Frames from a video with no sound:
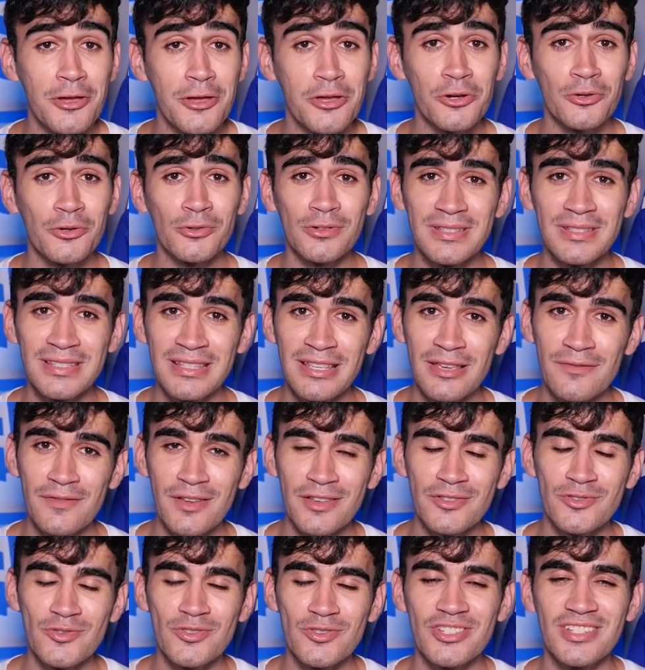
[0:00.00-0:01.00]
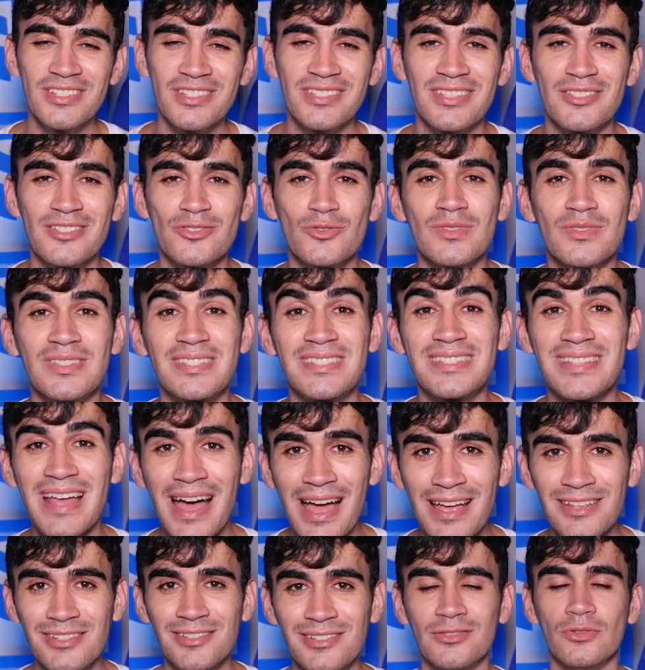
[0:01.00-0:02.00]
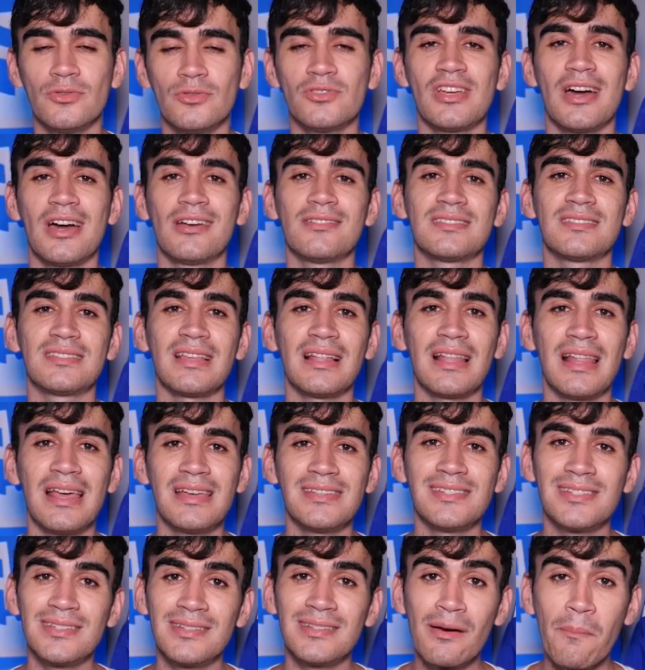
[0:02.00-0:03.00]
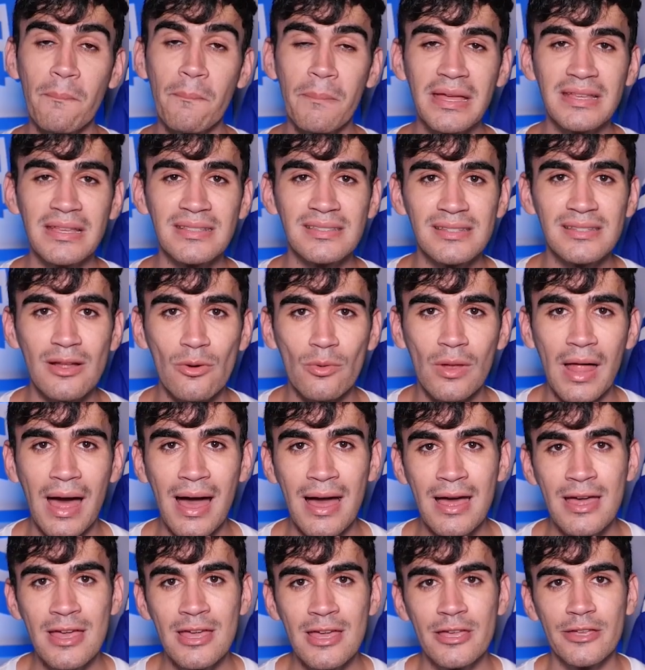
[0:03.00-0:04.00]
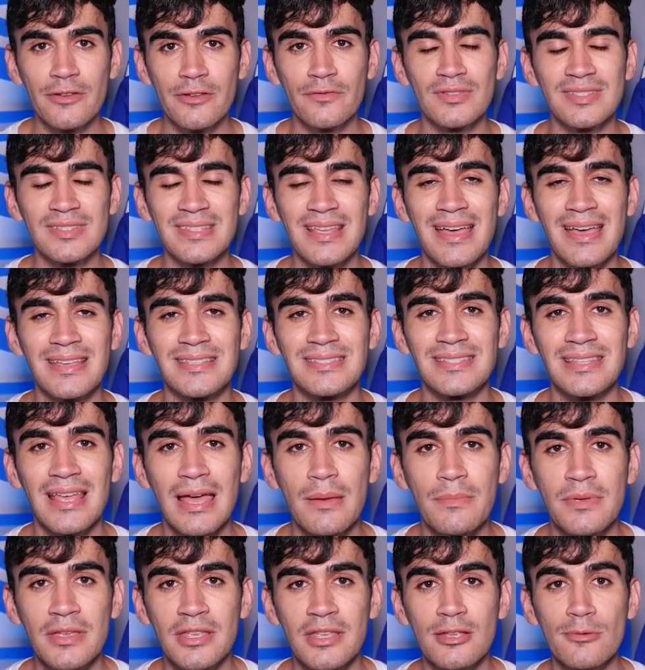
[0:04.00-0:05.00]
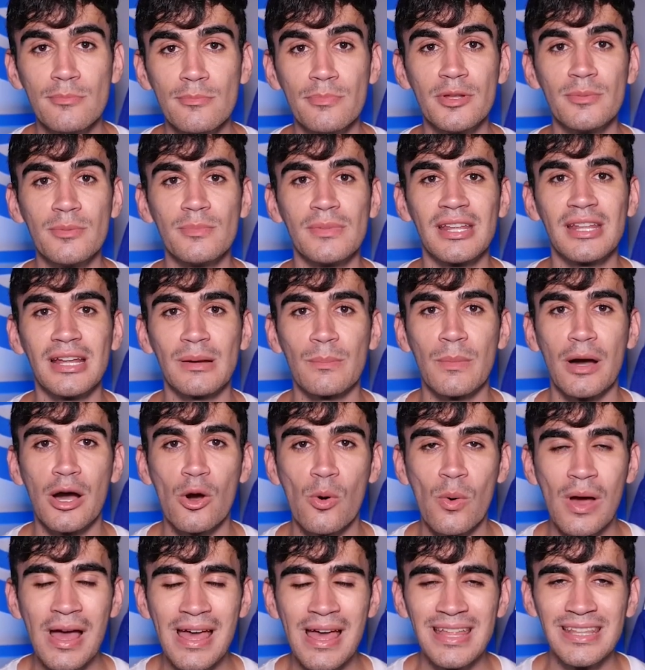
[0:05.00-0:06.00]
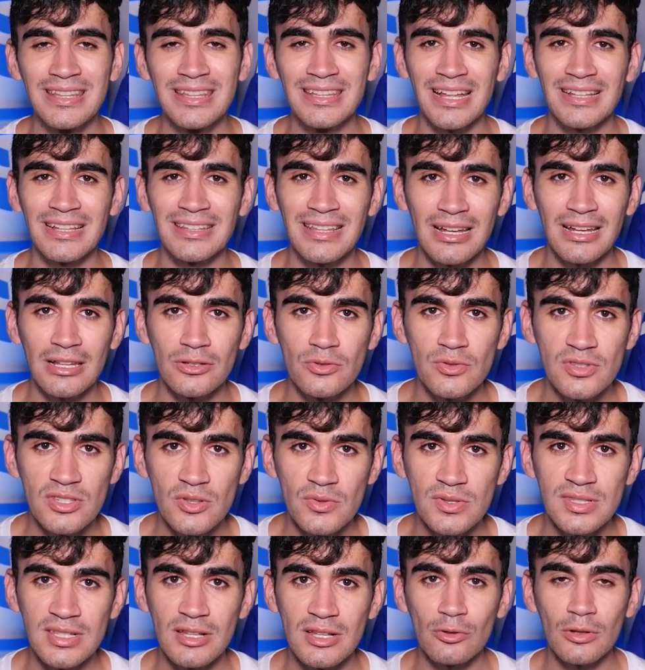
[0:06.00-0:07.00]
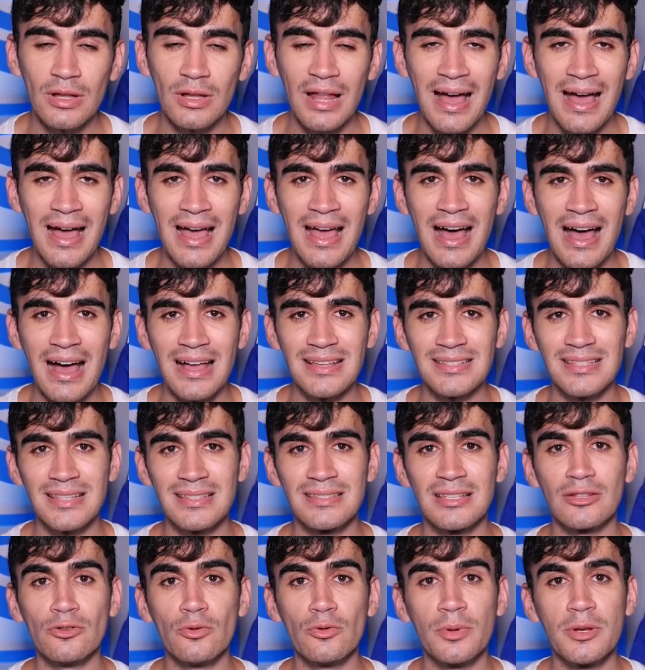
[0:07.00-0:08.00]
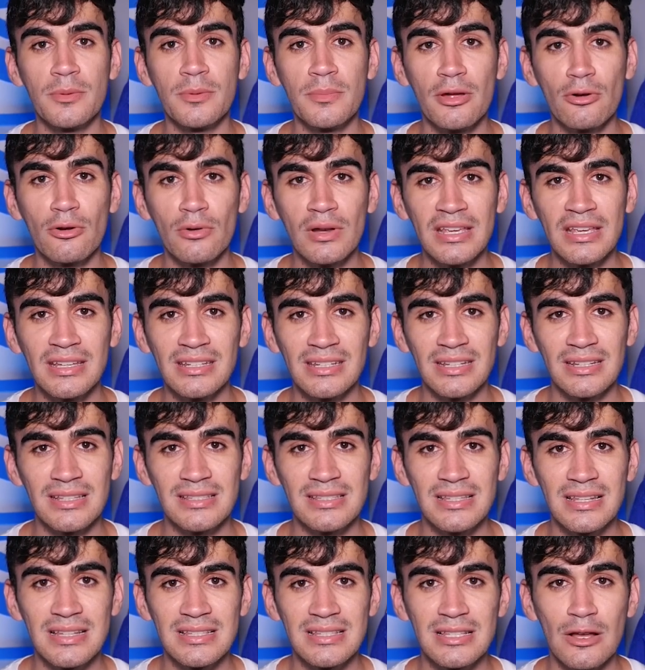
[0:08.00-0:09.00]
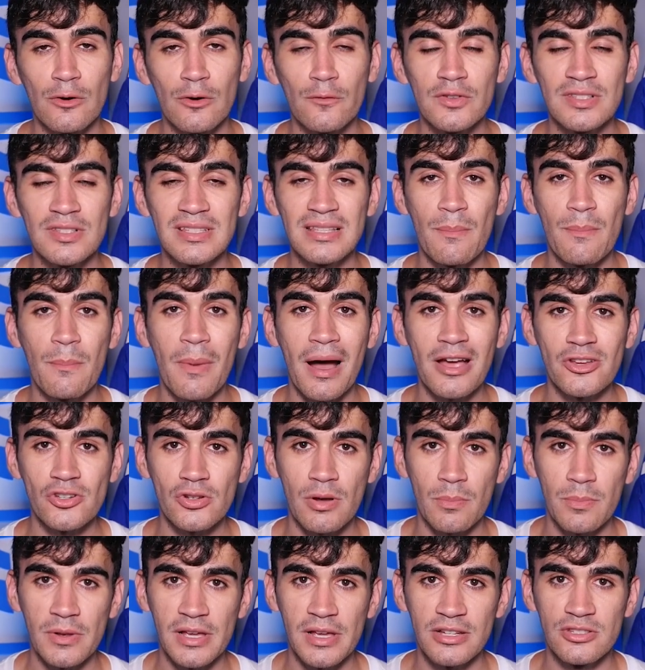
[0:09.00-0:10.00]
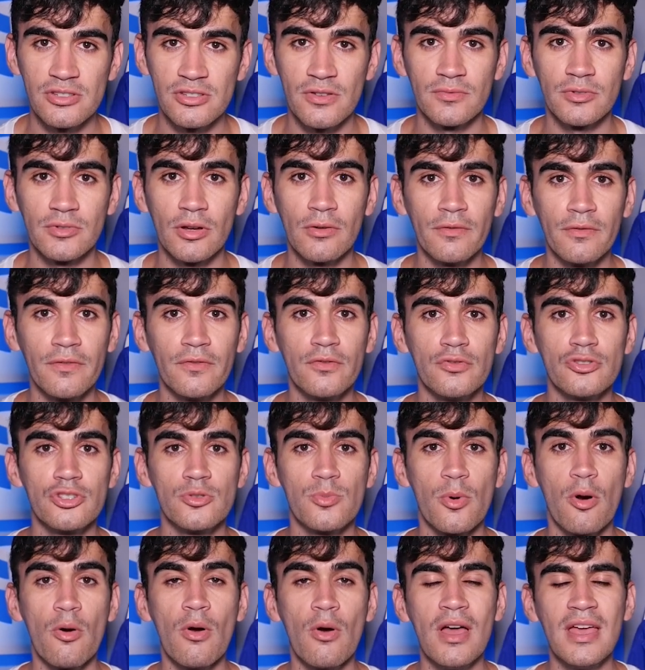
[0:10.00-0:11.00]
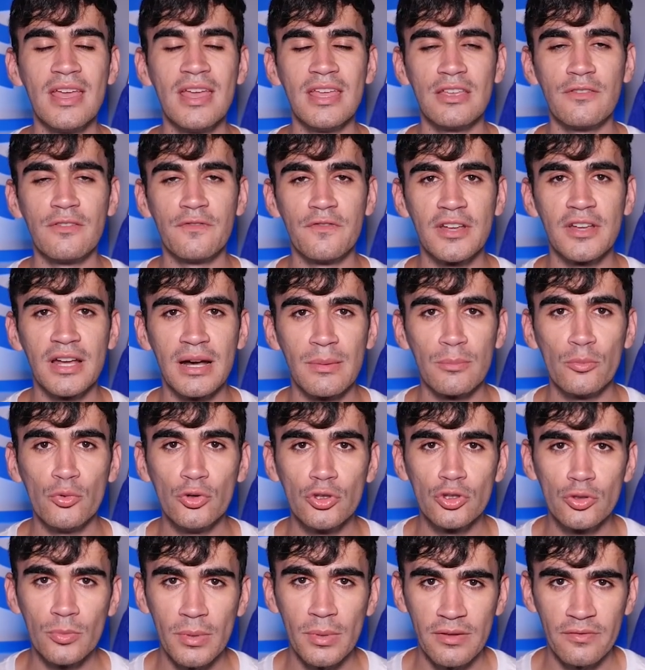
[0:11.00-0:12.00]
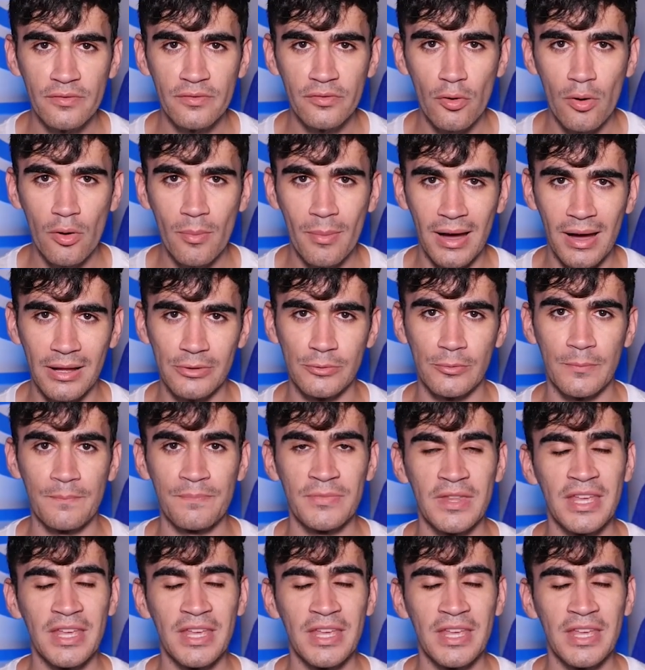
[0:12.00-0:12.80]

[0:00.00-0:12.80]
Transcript: Inclusive, as notícias do site do Diário Celeste também estão lá e você recebe em primeira mão na tela do seu celular. Acessando o primeiro link na descrição, você baixa o aplicativo da OneFootball e fica muito bem informado.